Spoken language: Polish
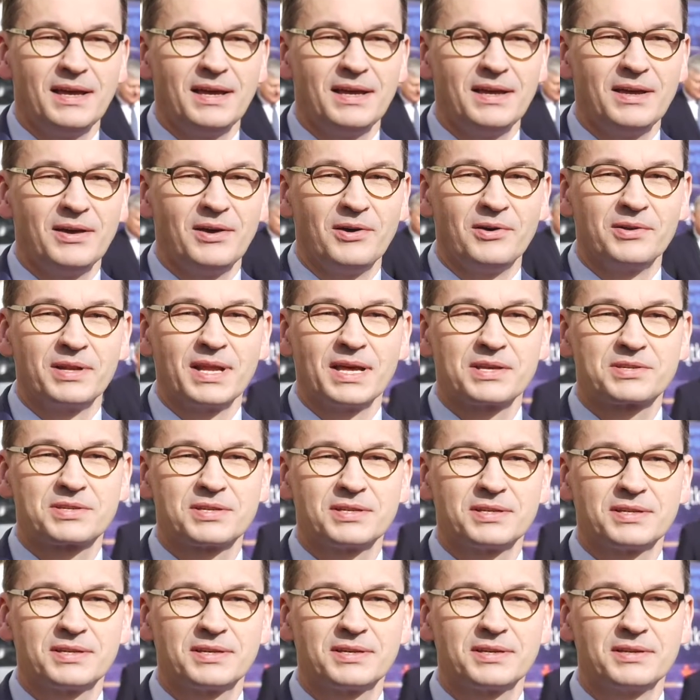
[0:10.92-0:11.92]
e, o
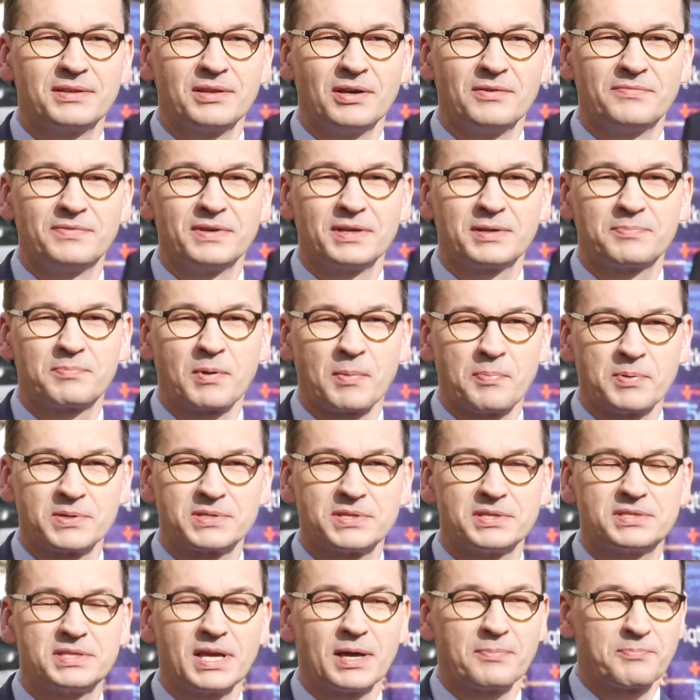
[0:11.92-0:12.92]
naszych nowych
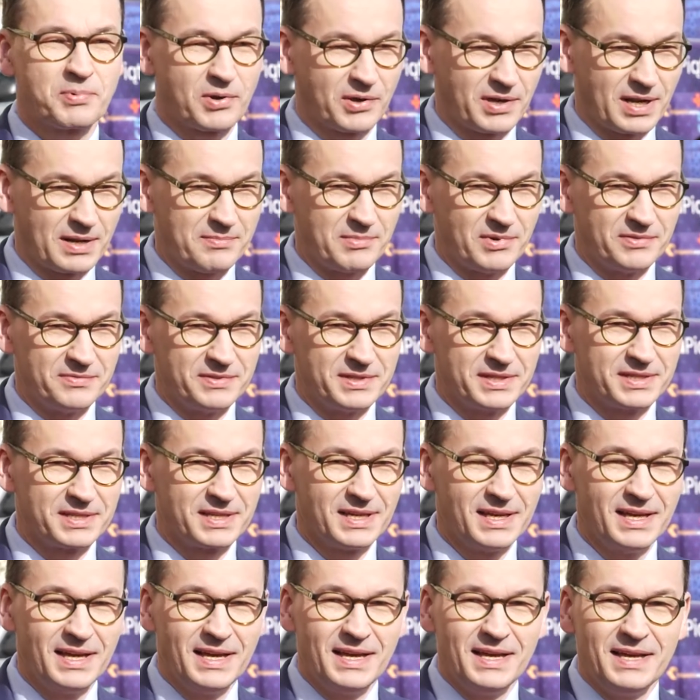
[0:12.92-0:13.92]
propozycjach
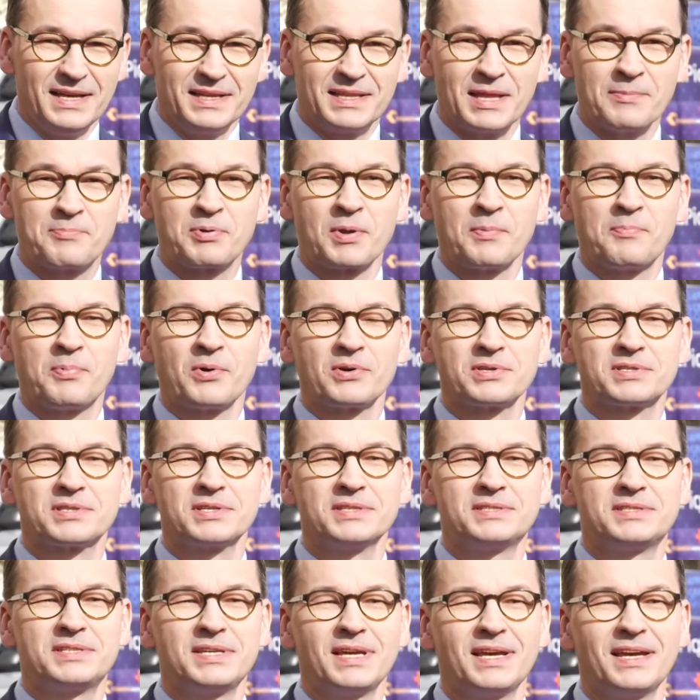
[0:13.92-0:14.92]
programowych. Te
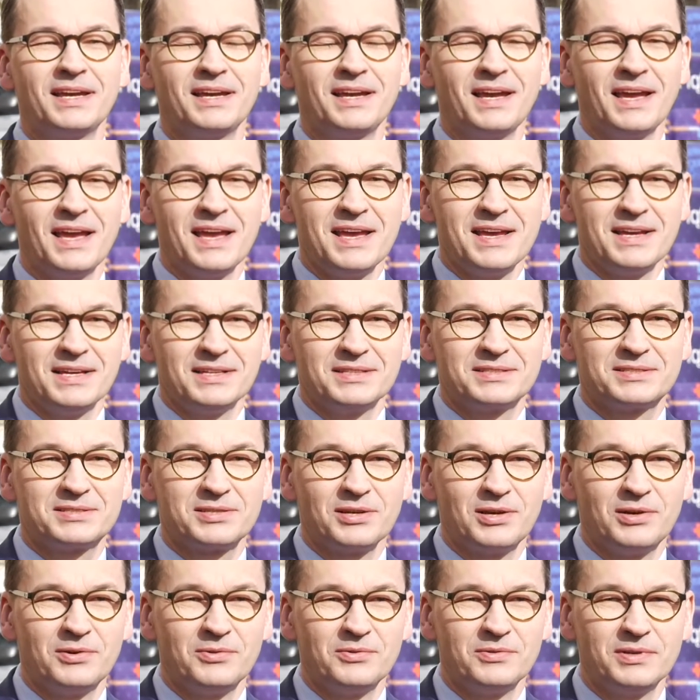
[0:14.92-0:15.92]
propozycje
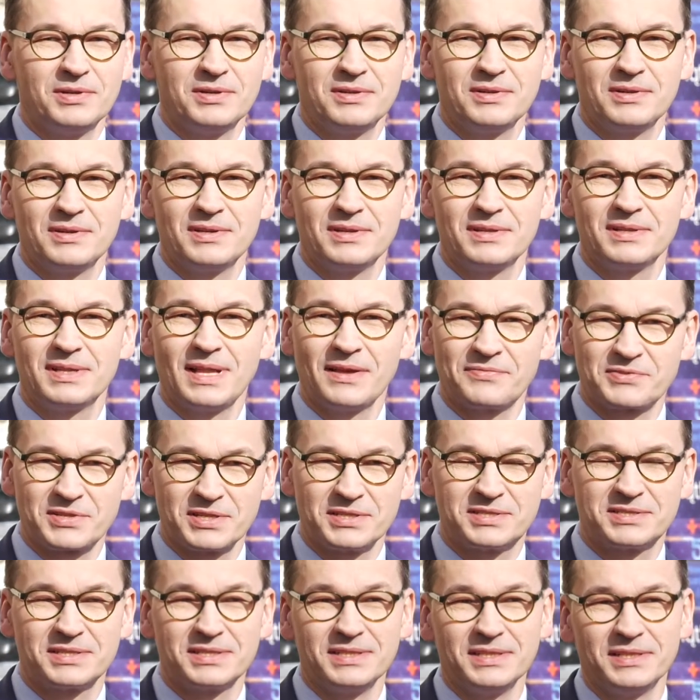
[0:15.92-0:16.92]
są dla
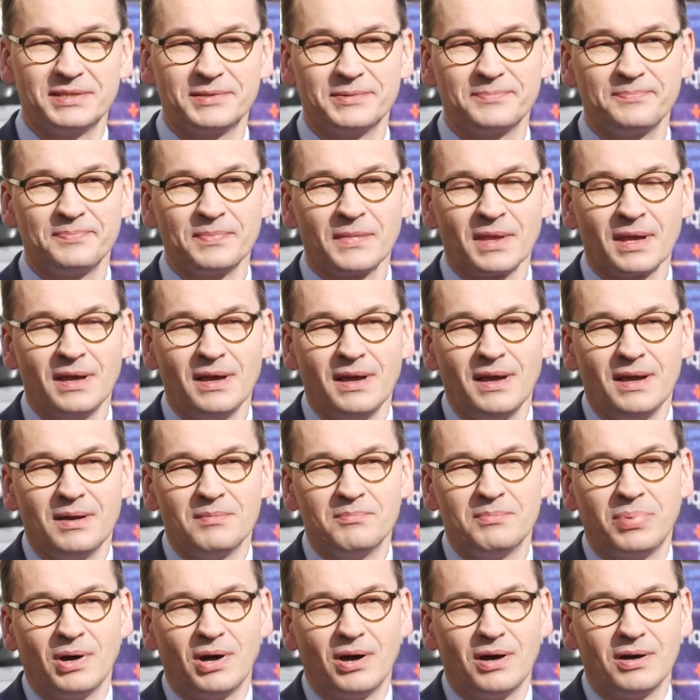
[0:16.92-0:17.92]
wszystkich,
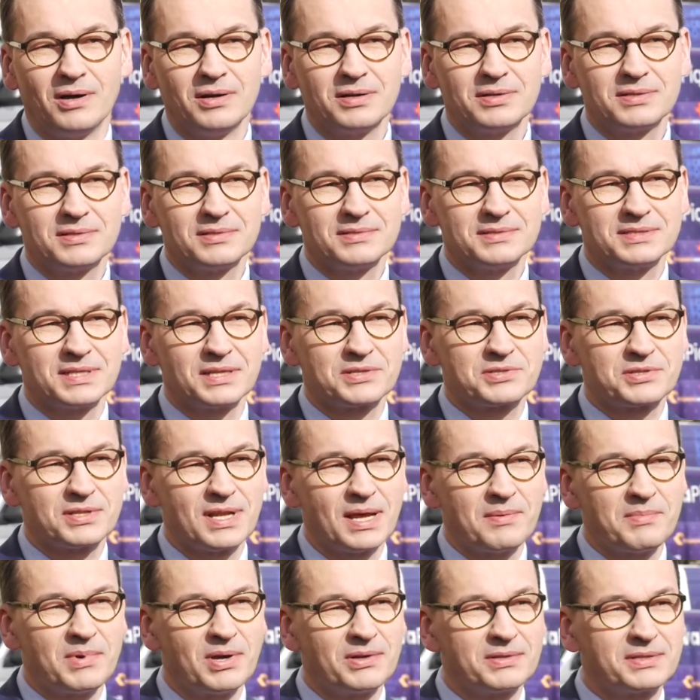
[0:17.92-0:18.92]
bo
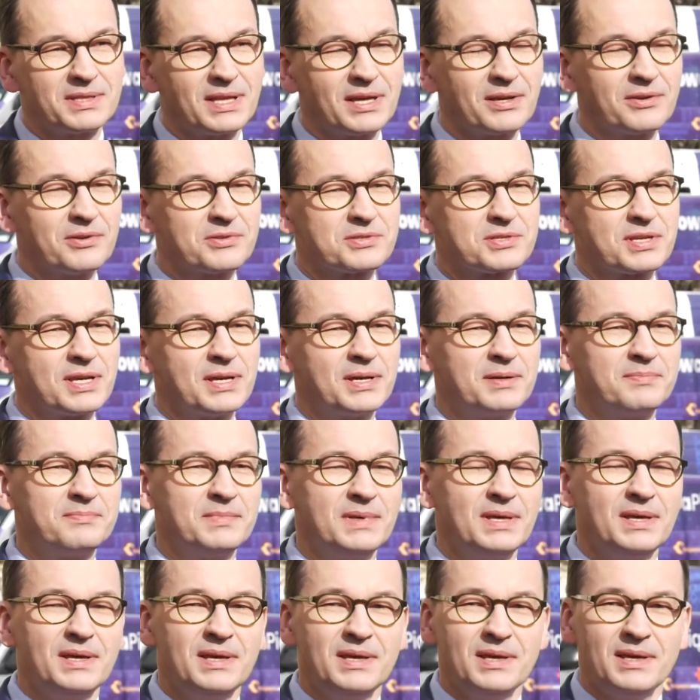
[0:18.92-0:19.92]
zaczynamy od tego, że
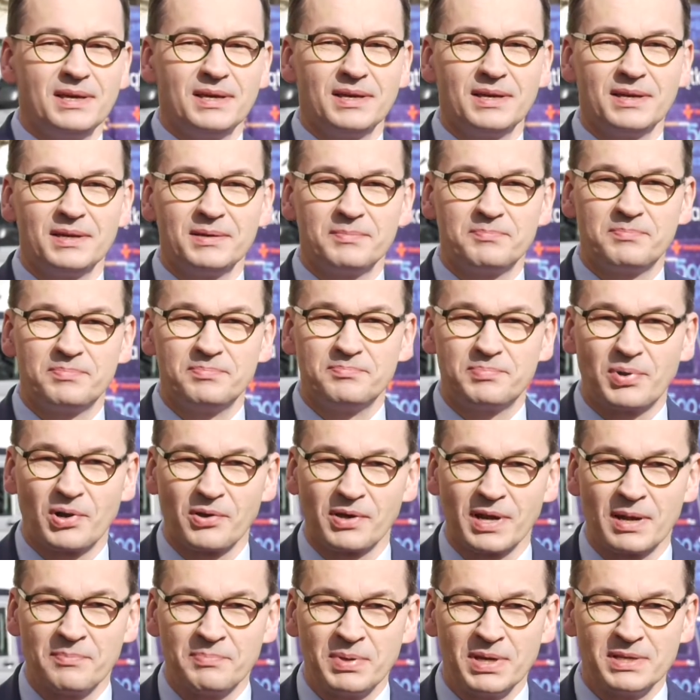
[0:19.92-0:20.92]
e,
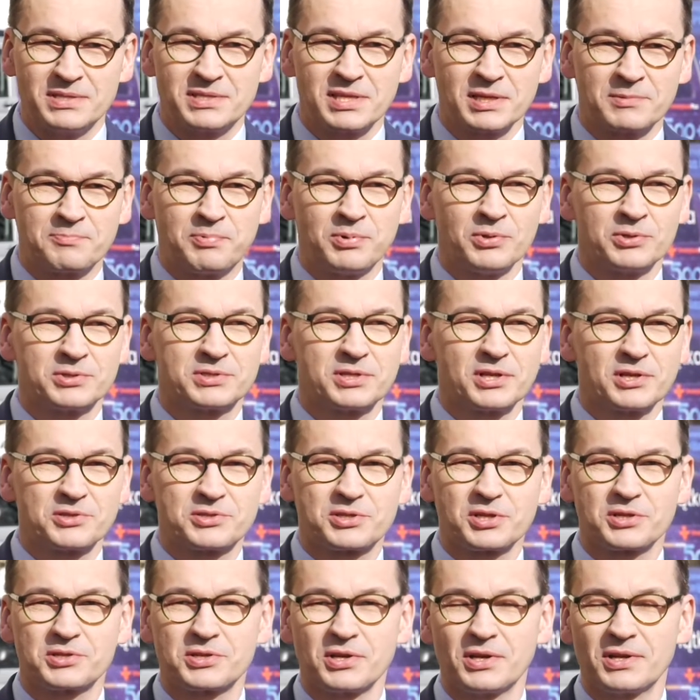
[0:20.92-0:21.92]
program 500
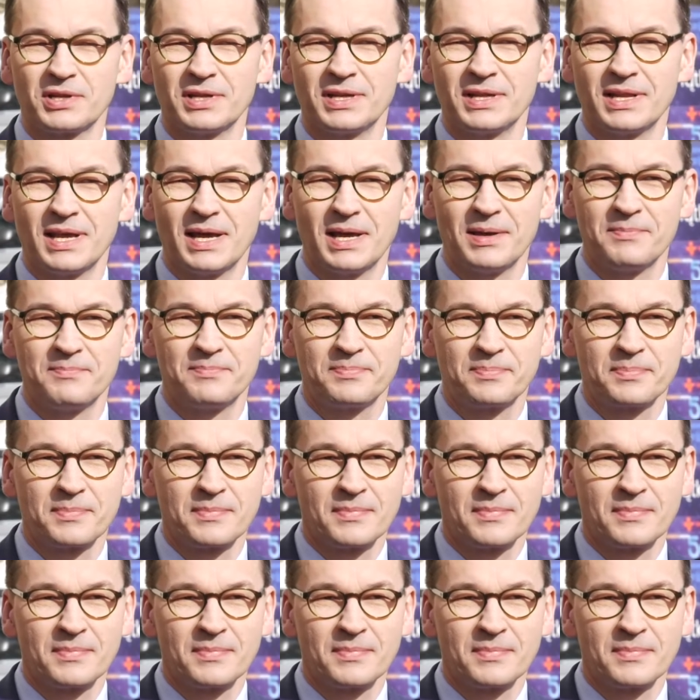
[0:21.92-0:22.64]
rozszerzony na